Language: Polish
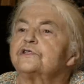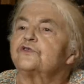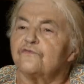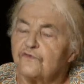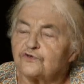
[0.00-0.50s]

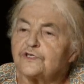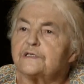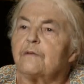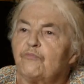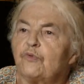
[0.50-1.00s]
znaczy
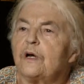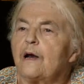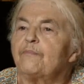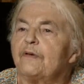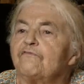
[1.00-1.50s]
wiosna była
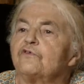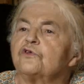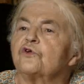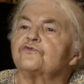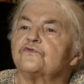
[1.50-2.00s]
na pewno,
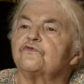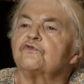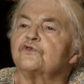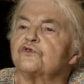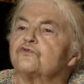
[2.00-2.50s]
tylko w
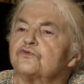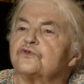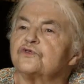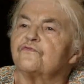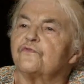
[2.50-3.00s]
związku
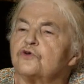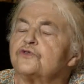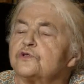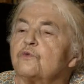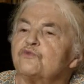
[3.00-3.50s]
z
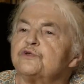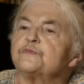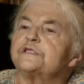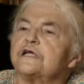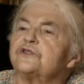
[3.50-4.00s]
wiosną
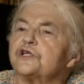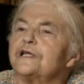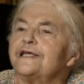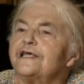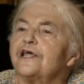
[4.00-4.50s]
myśmy
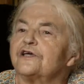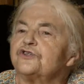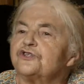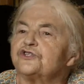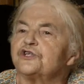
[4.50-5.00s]
zaczęli
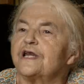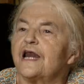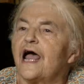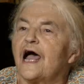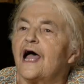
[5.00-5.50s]
jeść
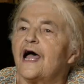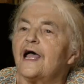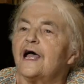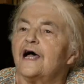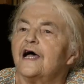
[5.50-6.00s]
na
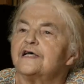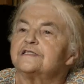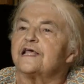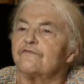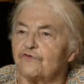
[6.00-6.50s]

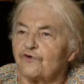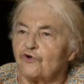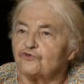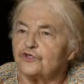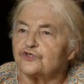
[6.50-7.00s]

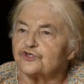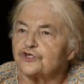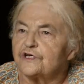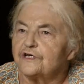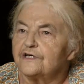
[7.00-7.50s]
zewnątrz.